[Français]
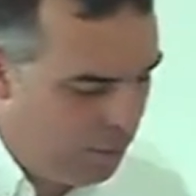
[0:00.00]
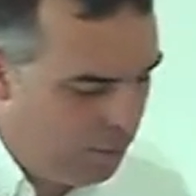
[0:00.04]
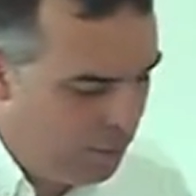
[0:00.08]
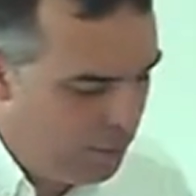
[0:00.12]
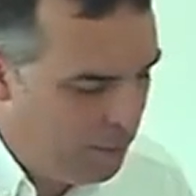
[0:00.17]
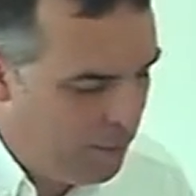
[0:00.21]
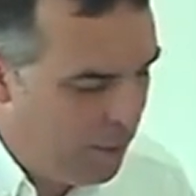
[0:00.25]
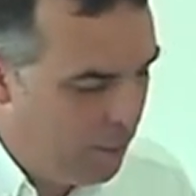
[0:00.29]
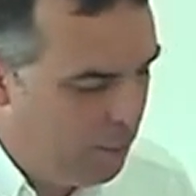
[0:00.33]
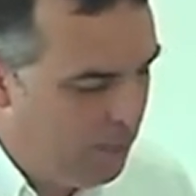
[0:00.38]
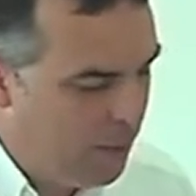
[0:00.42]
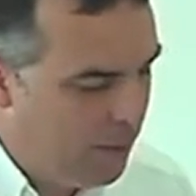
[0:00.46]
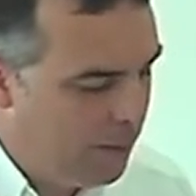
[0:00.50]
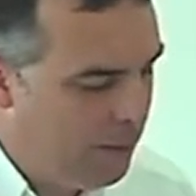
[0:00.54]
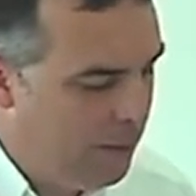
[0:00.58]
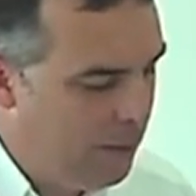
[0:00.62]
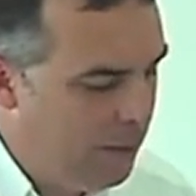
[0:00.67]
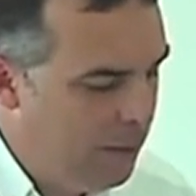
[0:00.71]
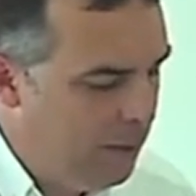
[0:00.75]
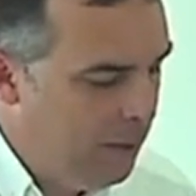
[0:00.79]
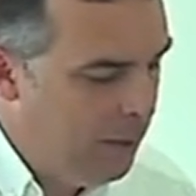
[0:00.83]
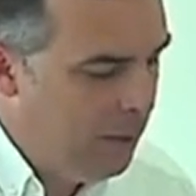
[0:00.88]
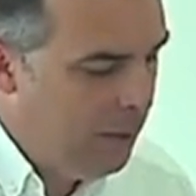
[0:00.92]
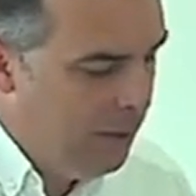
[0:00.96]
euh,
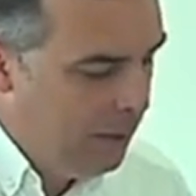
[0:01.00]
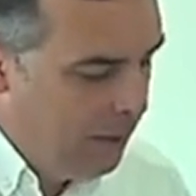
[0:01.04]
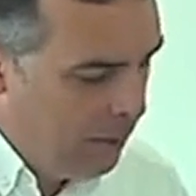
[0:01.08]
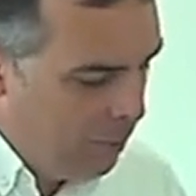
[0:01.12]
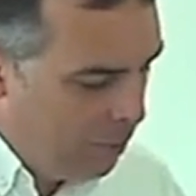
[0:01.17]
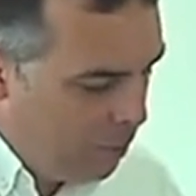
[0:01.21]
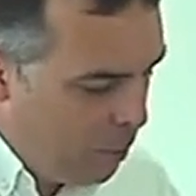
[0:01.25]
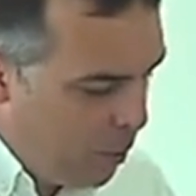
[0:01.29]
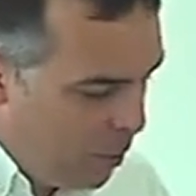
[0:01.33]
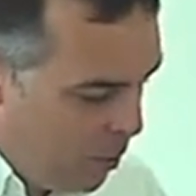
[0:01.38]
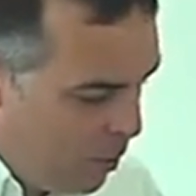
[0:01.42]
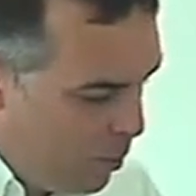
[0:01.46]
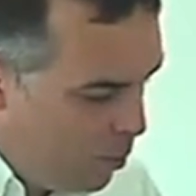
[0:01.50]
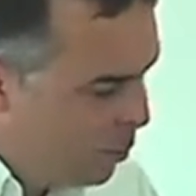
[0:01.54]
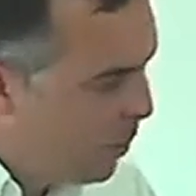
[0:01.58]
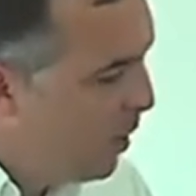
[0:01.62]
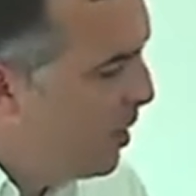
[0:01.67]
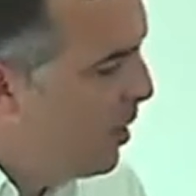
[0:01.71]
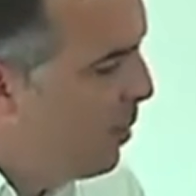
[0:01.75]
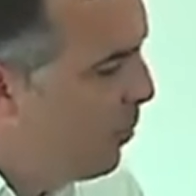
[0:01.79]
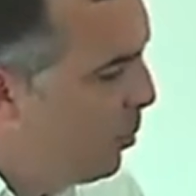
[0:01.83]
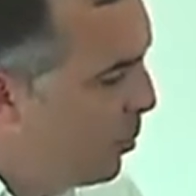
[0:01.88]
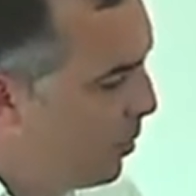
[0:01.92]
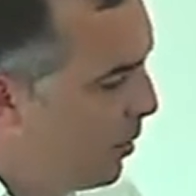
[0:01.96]

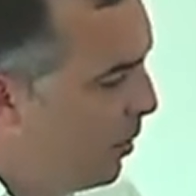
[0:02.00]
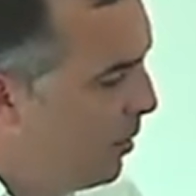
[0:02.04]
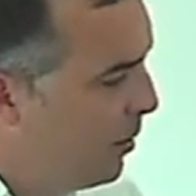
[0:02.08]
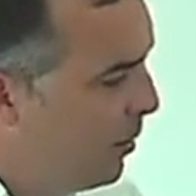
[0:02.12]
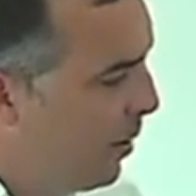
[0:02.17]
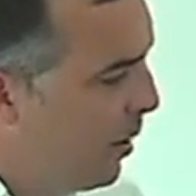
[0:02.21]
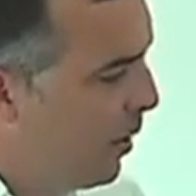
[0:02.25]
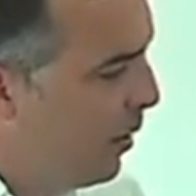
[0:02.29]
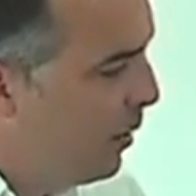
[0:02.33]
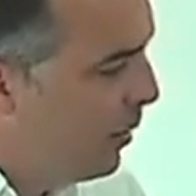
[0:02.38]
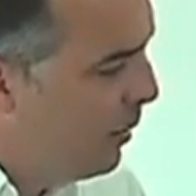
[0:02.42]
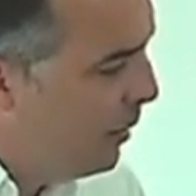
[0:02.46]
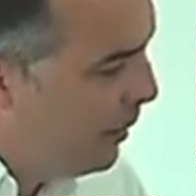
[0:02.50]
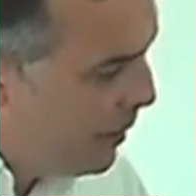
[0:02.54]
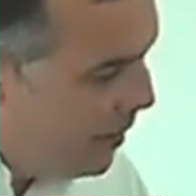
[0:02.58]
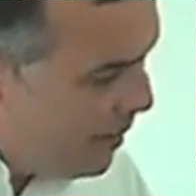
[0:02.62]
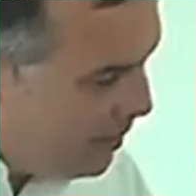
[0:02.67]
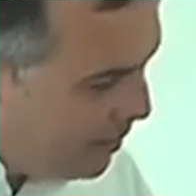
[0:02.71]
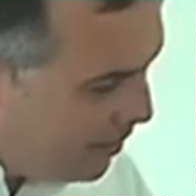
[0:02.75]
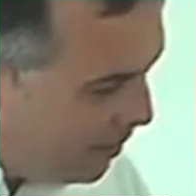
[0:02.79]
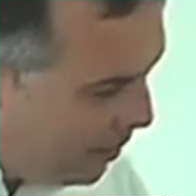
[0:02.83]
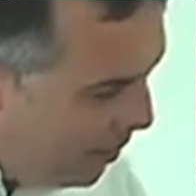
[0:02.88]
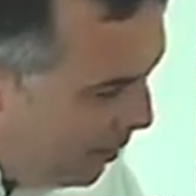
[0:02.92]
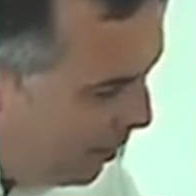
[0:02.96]
parlé de certains
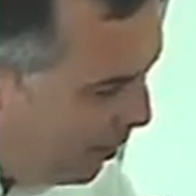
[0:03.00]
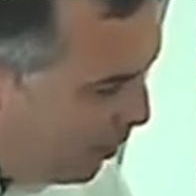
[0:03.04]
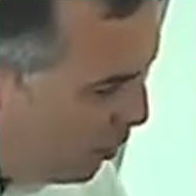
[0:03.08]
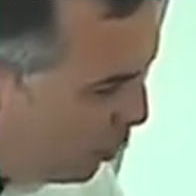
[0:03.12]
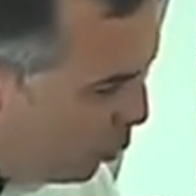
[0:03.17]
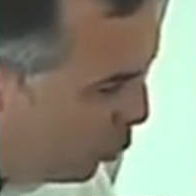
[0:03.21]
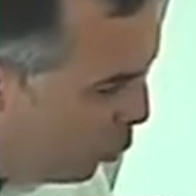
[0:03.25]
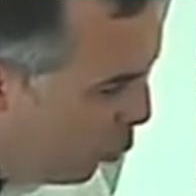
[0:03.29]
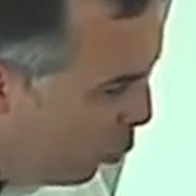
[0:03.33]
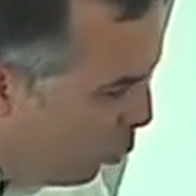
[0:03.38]
sujets,